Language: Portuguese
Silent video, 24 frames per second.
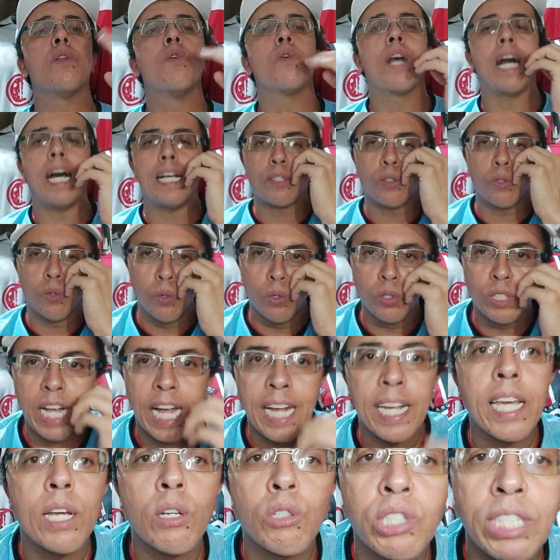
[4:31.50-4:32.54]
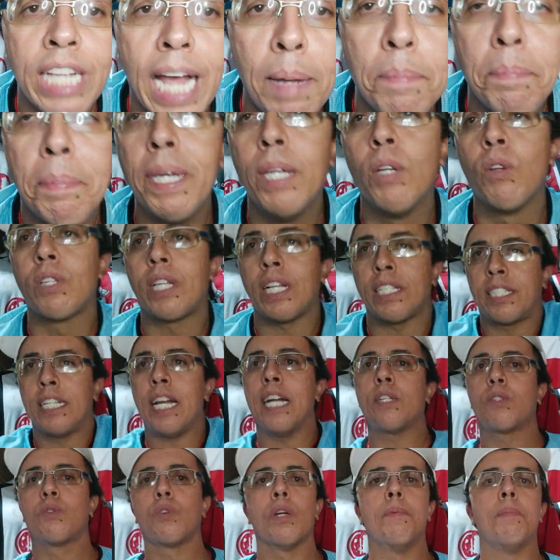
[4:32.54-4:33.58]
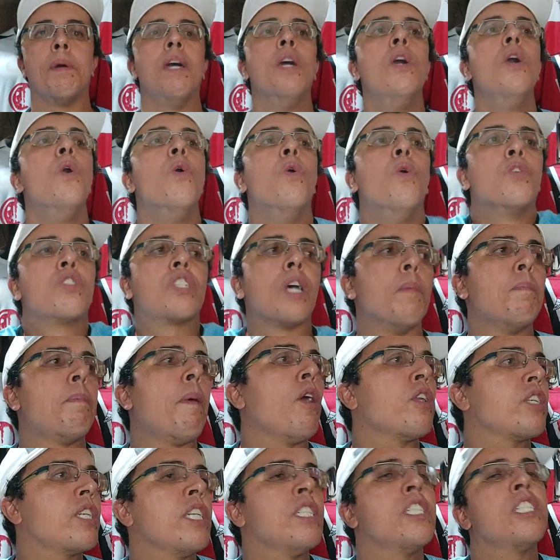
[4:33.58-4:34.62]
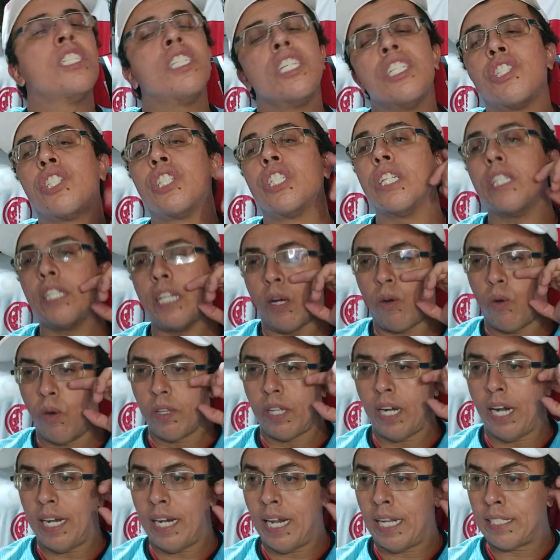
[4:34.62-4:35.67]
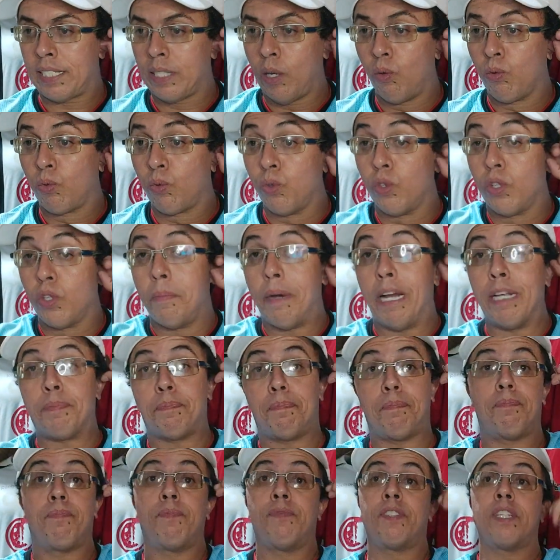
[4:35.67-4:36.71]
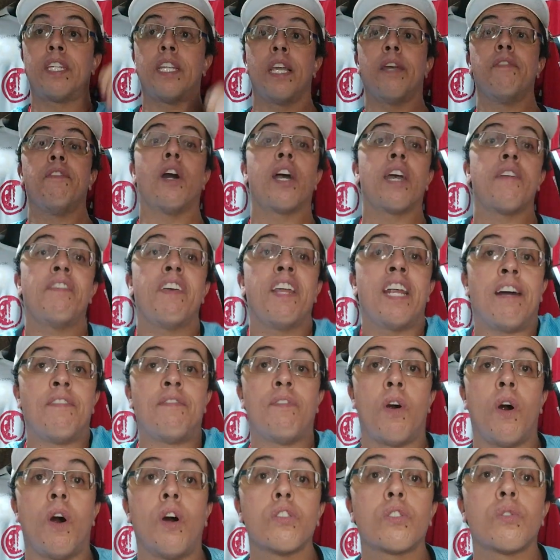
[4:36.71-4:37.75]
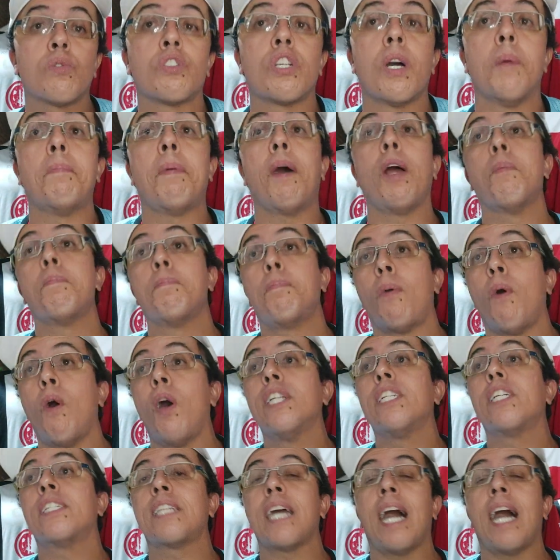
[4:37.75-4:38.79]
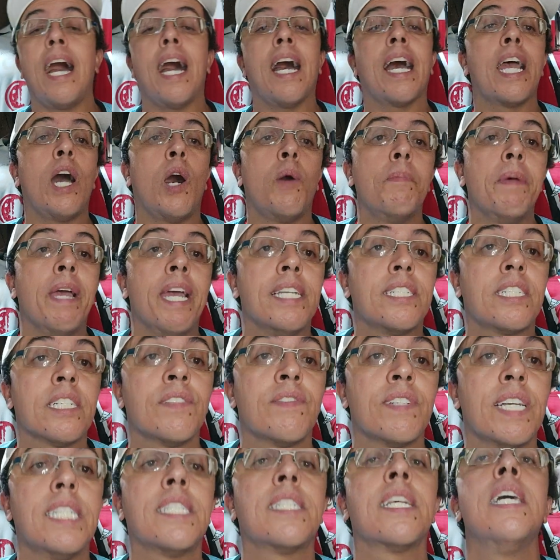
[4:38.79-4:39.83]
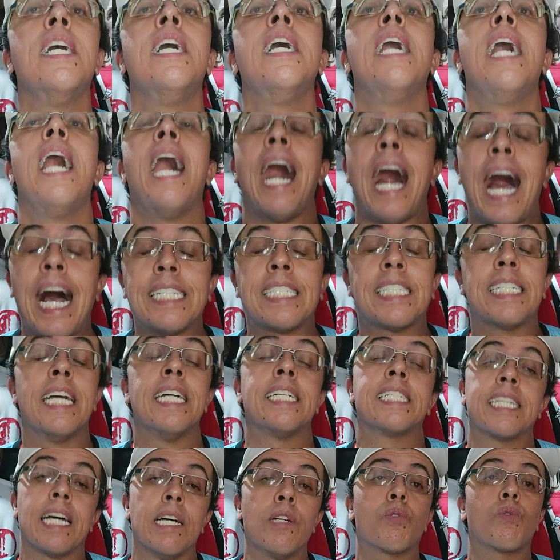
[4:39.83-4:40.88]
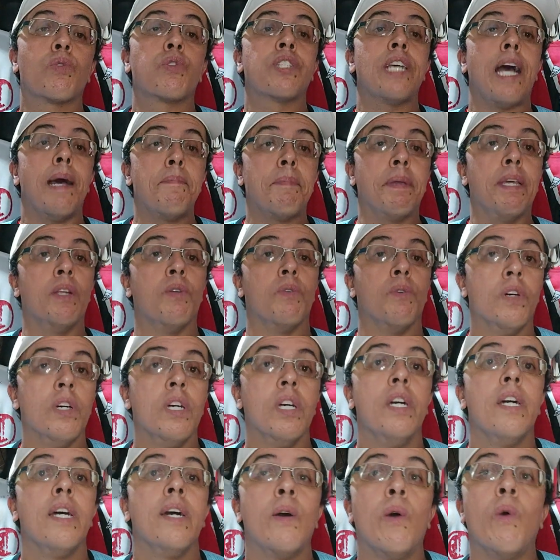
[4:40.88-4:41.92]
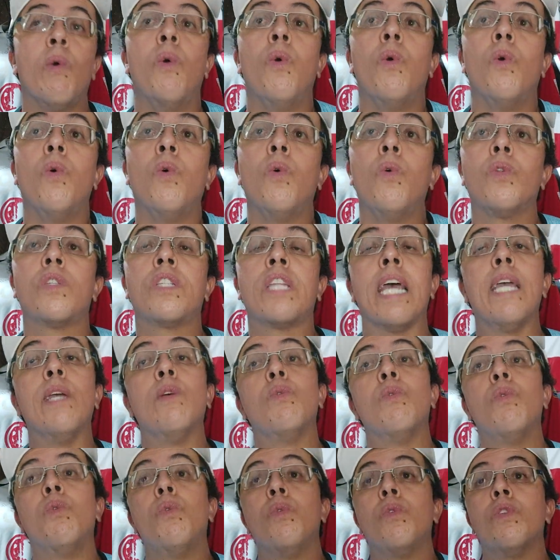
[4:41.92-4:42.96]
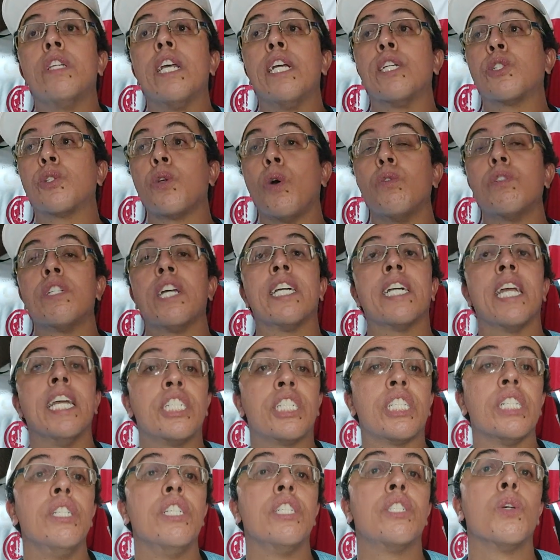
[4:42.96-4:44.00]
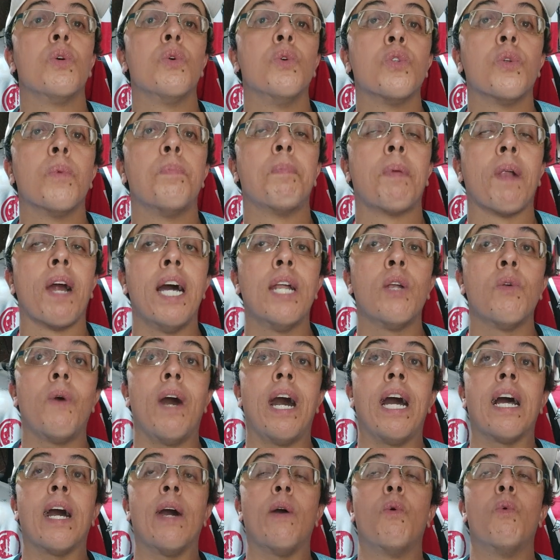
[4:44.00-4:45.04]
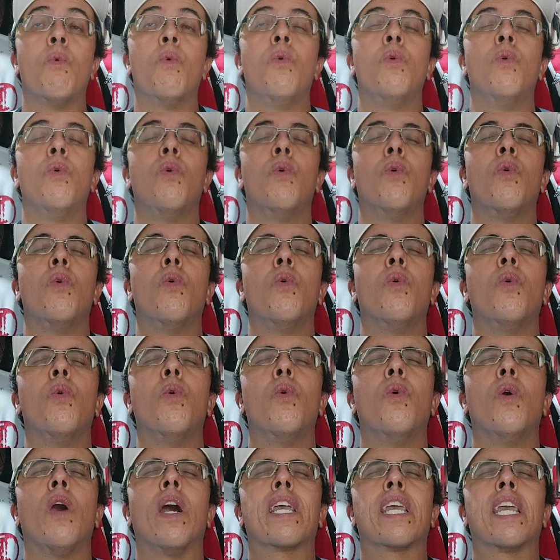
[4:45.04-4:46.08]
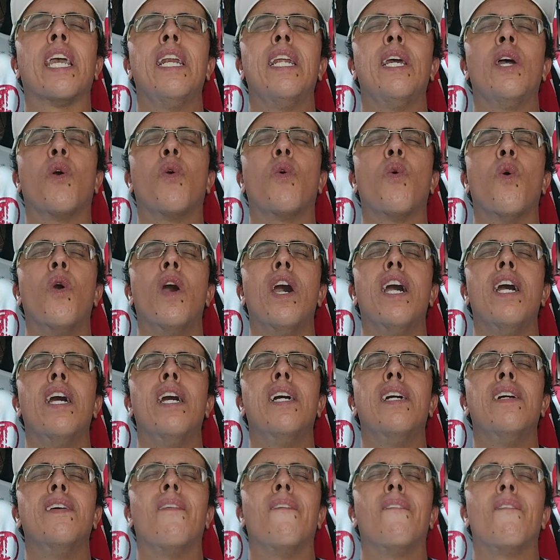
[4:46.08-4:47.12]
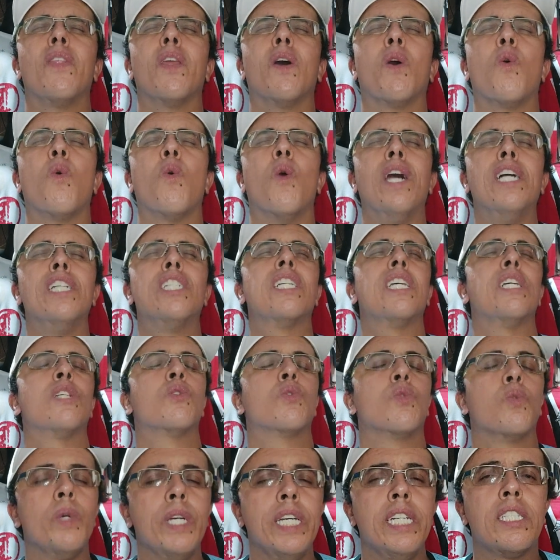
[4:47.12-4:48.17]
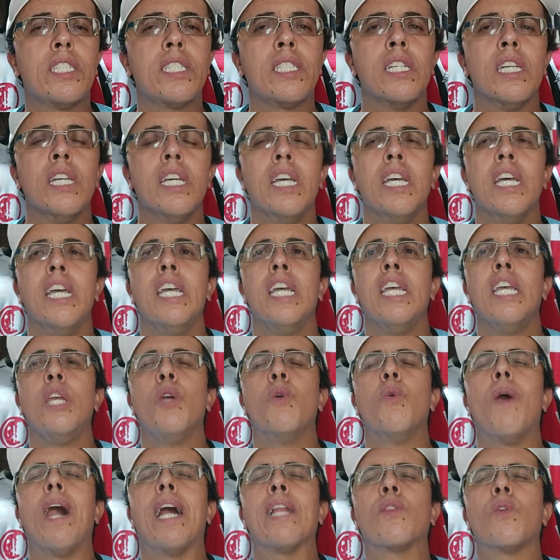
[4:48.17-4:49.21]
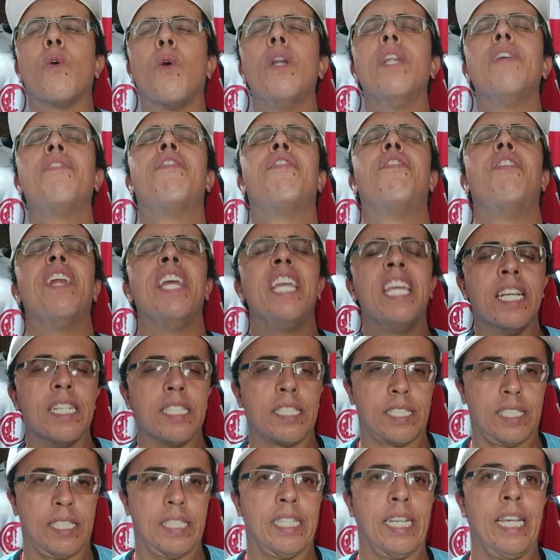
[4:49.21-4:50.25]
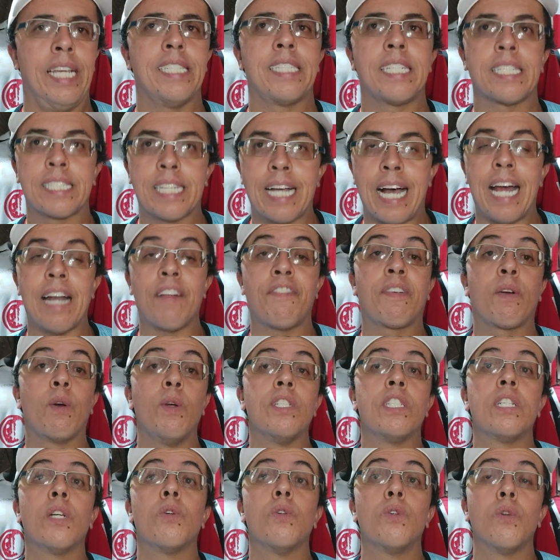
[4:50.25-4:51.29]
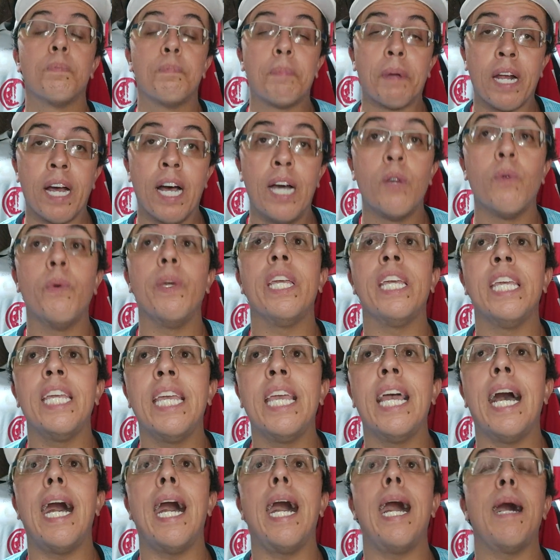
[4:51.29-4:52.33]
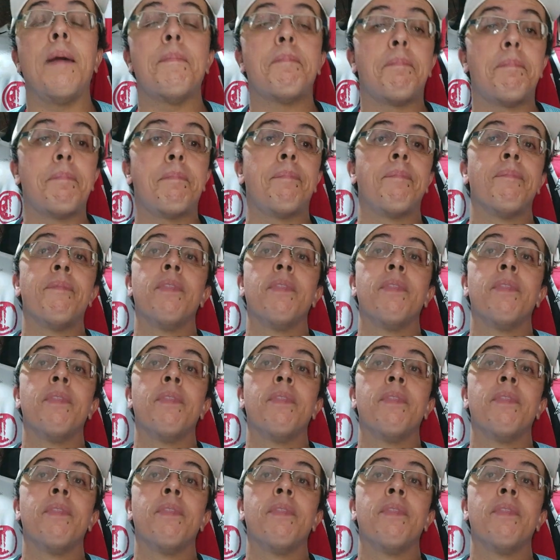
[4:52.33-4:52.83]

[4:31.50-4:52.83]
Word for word: no caso do zagueiro Sabino, tá certo, turma? O São Paulo tinha desistido da contratação, tudo, mas teve o reviravolta. O São Paulo pode estar tá, realmente, às vezes, acertando com o Sabino. O, tem o deixou os argentinos em segundo plano, a, o, aquele Juan, Juan Jesus e o Adoni Frias. Esses caras ficou em segundo plano. E a